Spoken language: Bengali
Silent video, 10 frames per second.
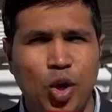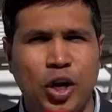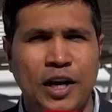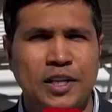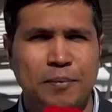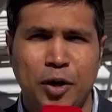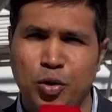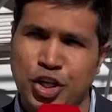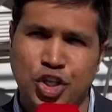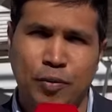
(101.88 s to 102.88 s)
লক্ষাধিক
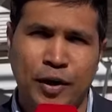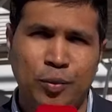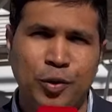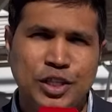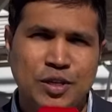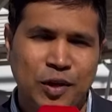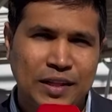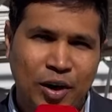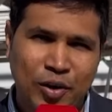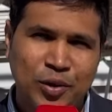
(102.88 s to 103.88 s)
মানুষের সমাগম হয়েছে বলে
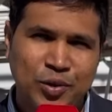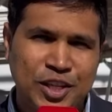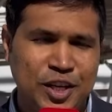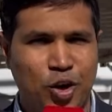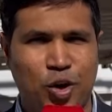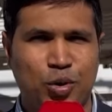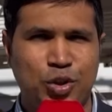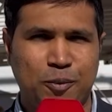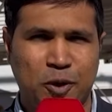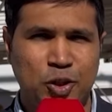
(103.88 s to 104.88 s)
ধারণা করছে নগর
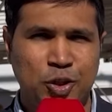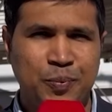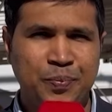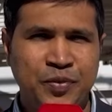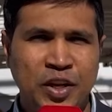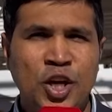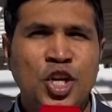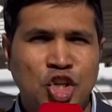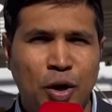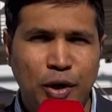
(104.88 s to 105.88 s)
কর্তৃপক্ষ
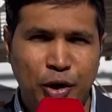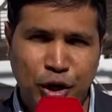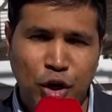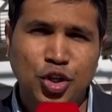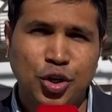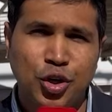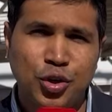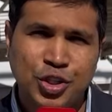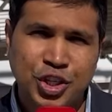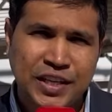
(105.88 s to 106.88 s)
সম্মেলনে
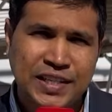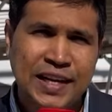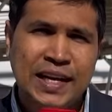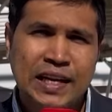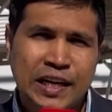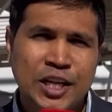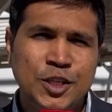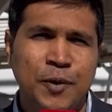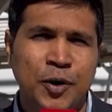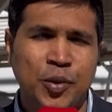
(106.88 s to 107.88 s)
অংশগ্রহণ শেষে
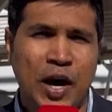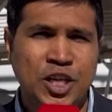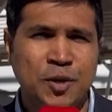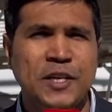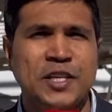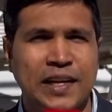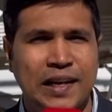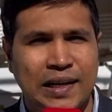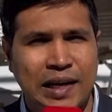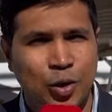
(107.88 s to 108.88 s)
লিসবন ও আশেপাশের
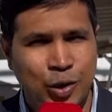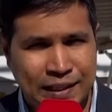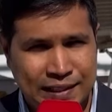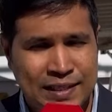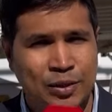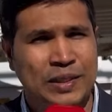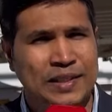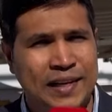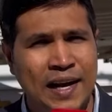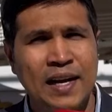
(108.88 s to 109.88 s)
এলাকা ঘুরে দেখছেন
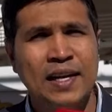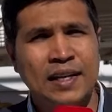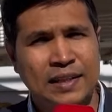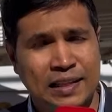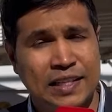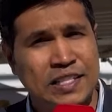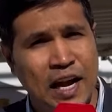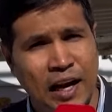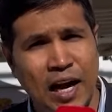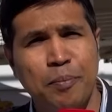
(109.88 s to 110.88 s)
অতিথিরা তাতে
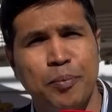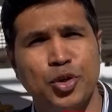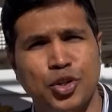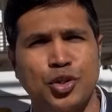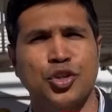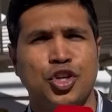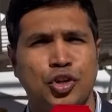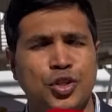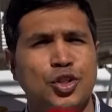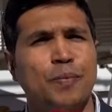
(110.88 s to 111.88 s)
চাঙা পর্যটন
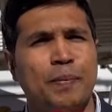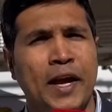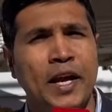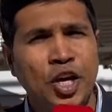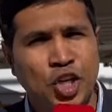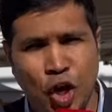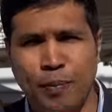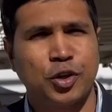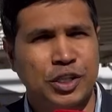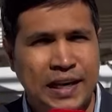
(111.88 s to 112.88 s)
সংশ্লিষ্ট প্রায়
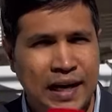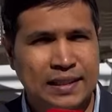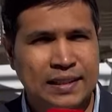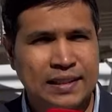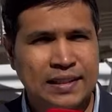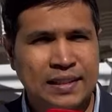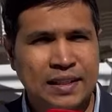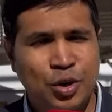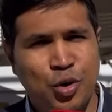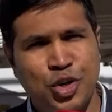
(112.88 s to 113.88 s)
সবকটি খাত
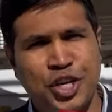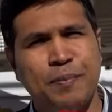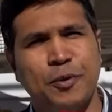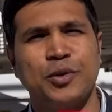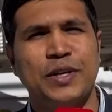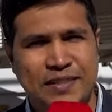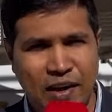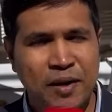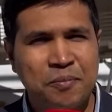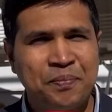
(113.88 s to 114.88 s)
খুশি পর্তুগিজরা